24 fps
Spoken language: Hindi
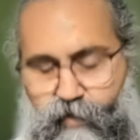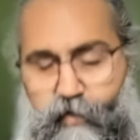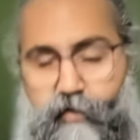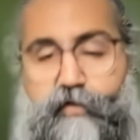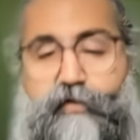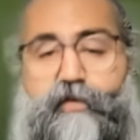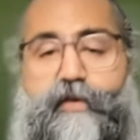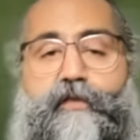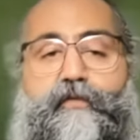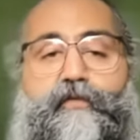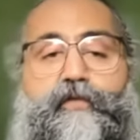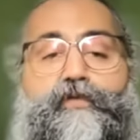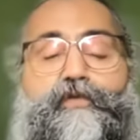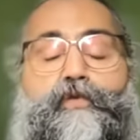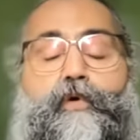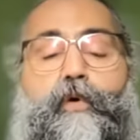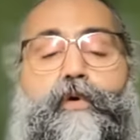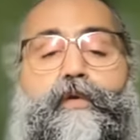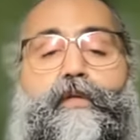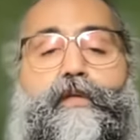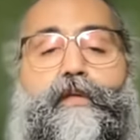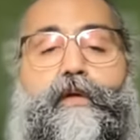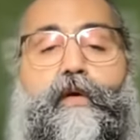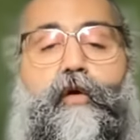क्योंकि वो
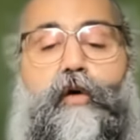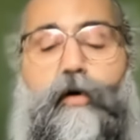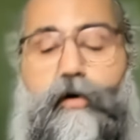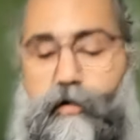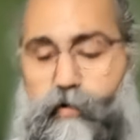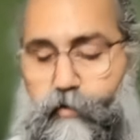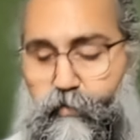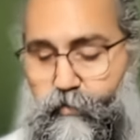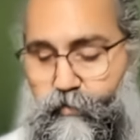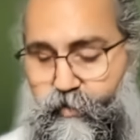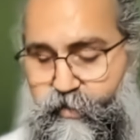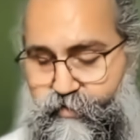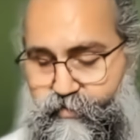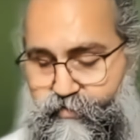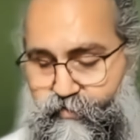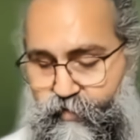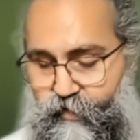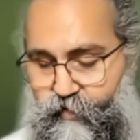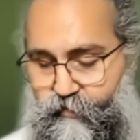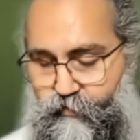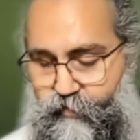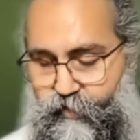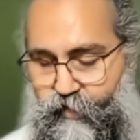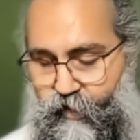और लोगों की जो
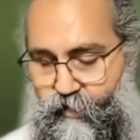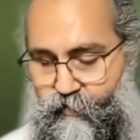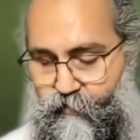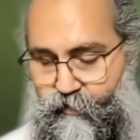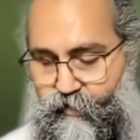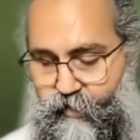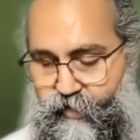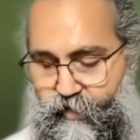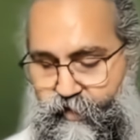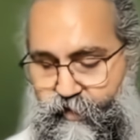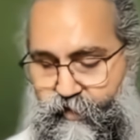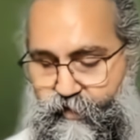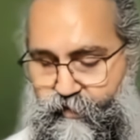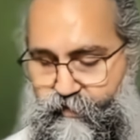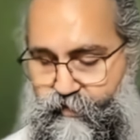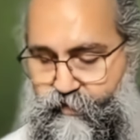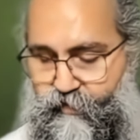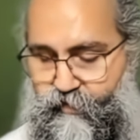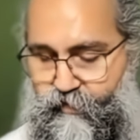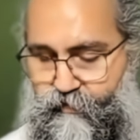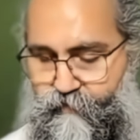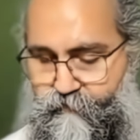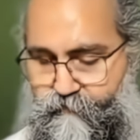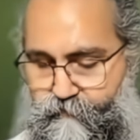है वो टैरो रीडिंग
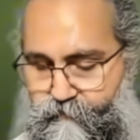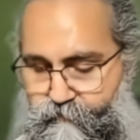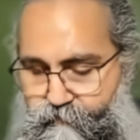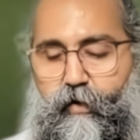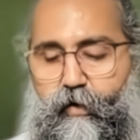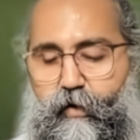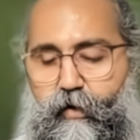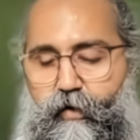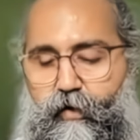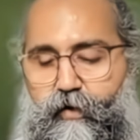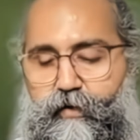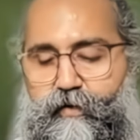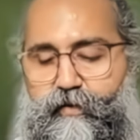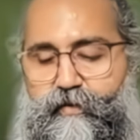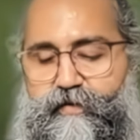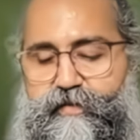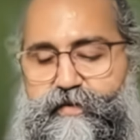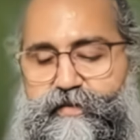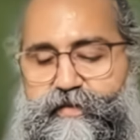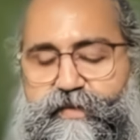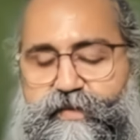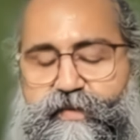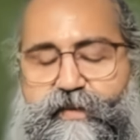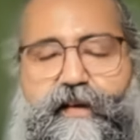करती हैं और
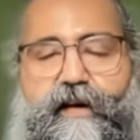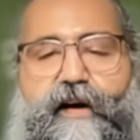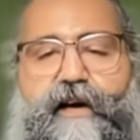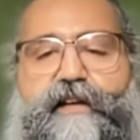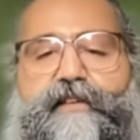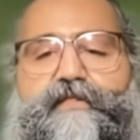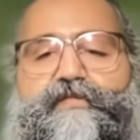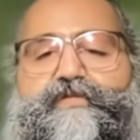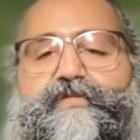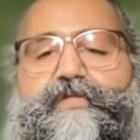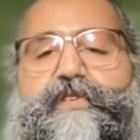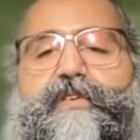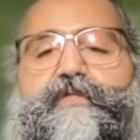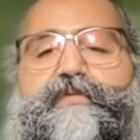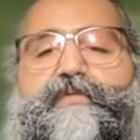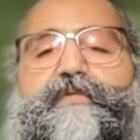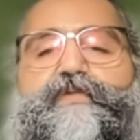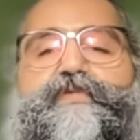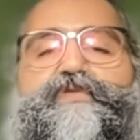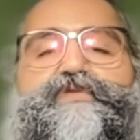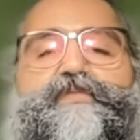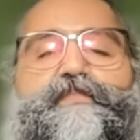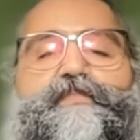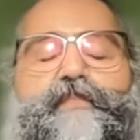जिसके कारण जो है
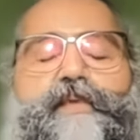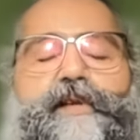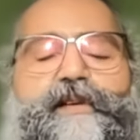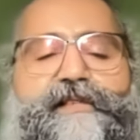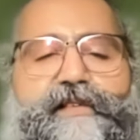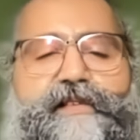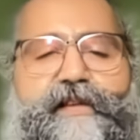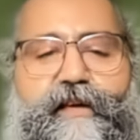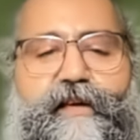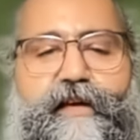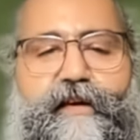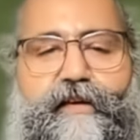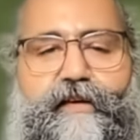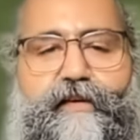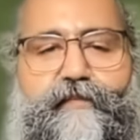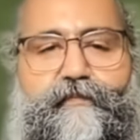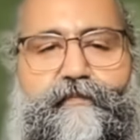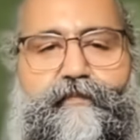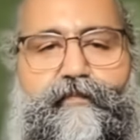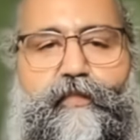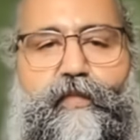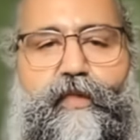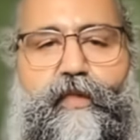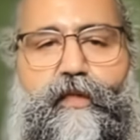उनको जो प्रश्न है
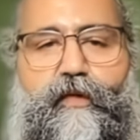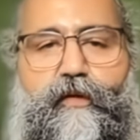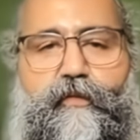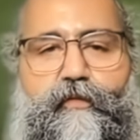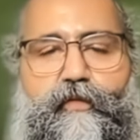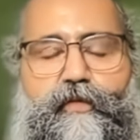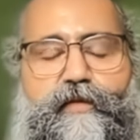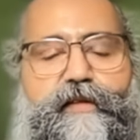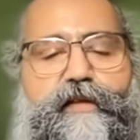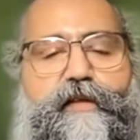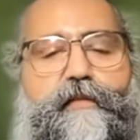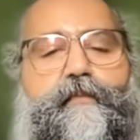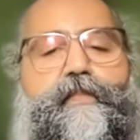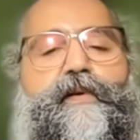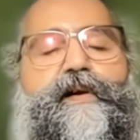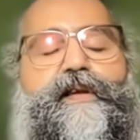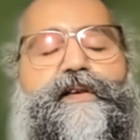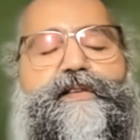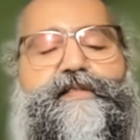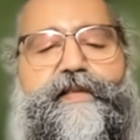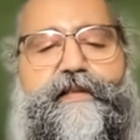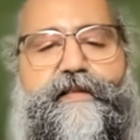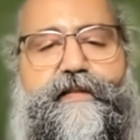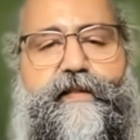वो सिर्फ
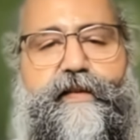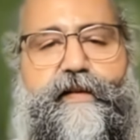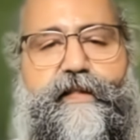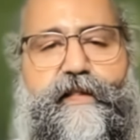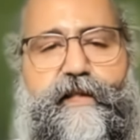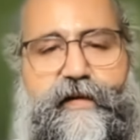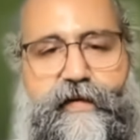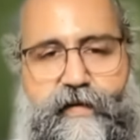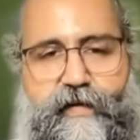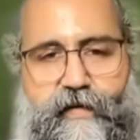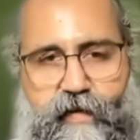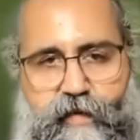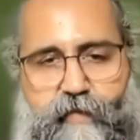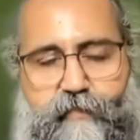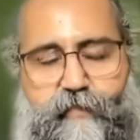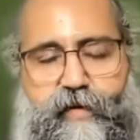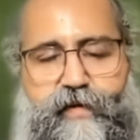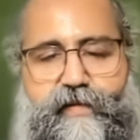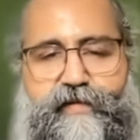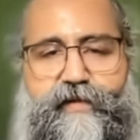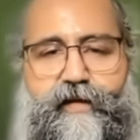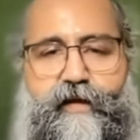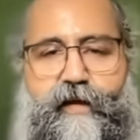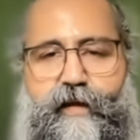प्रडिक्शन से रिलेटेड ही
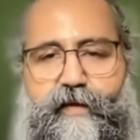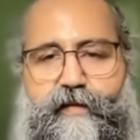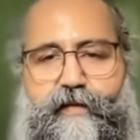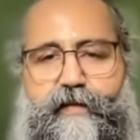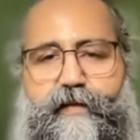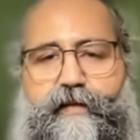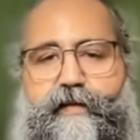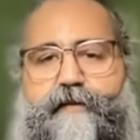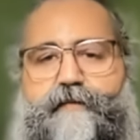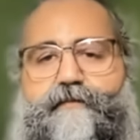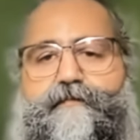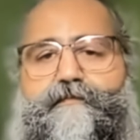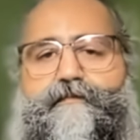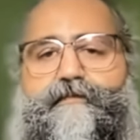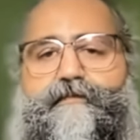प्रश्न आते हैं